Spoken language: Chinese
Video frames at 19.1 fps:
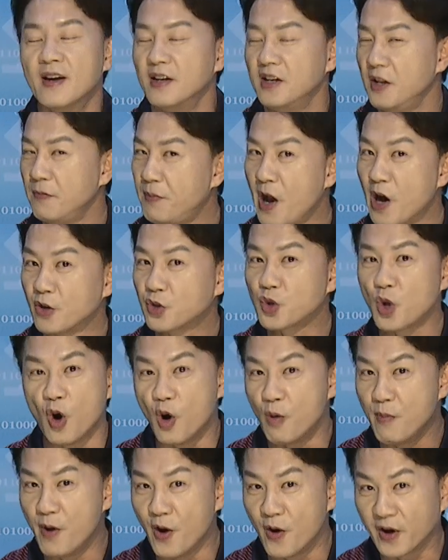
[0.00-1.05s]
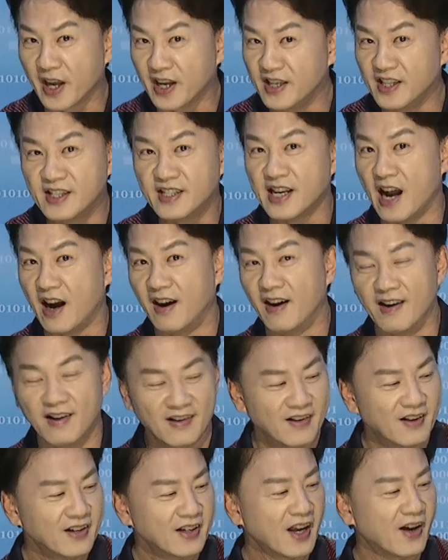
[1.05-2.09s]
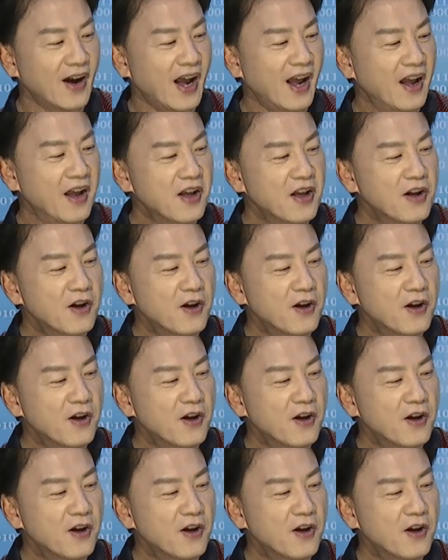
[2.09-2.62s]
你不要说我没有跟你讲哦，各位，